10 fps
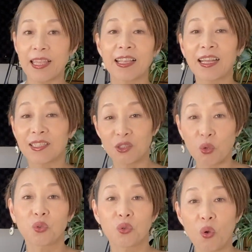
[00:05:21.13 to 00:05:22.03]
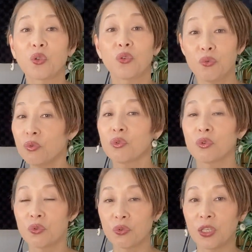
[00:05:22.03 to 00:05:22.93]
短足呼吸と
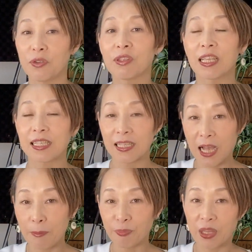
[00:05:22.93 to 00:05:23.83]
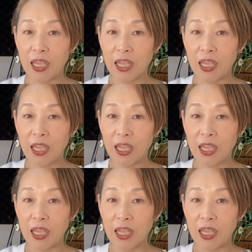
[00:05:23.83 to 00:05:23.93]
いうふうに言うんですが